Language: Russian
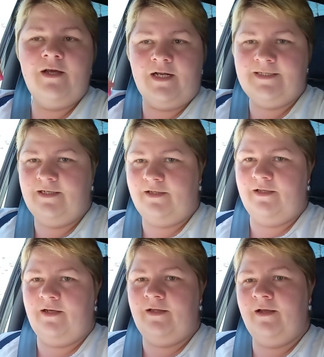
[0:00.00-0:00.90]

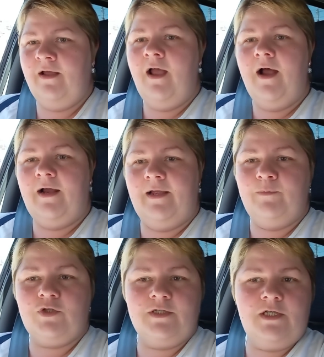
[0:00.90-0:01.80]
Розетки надо. А я
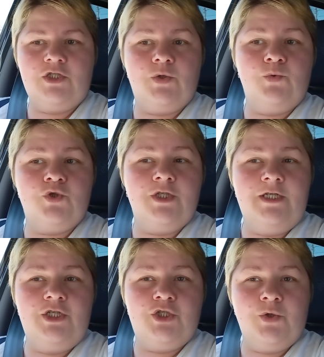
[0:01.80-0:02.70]
ему сказала, что нужны
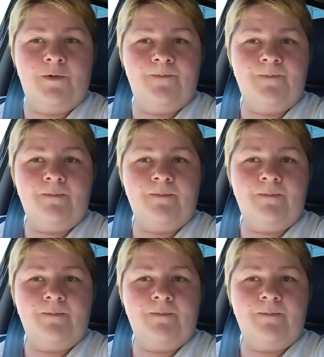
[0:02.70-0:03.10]
еще